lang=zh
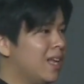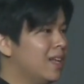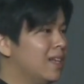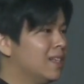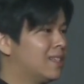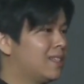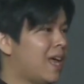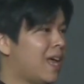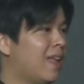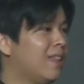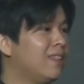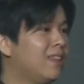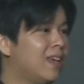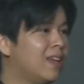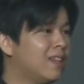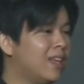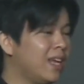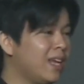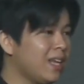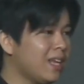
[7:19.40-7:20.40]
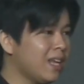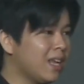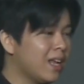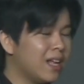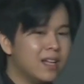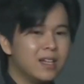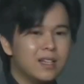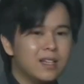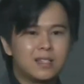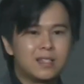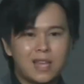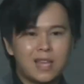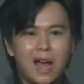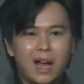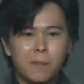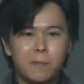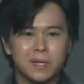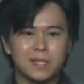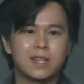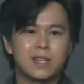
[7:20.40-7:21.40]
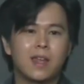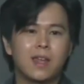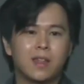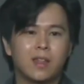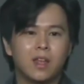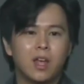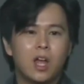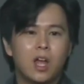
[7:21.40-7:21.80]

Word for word: 三点零三个 percent，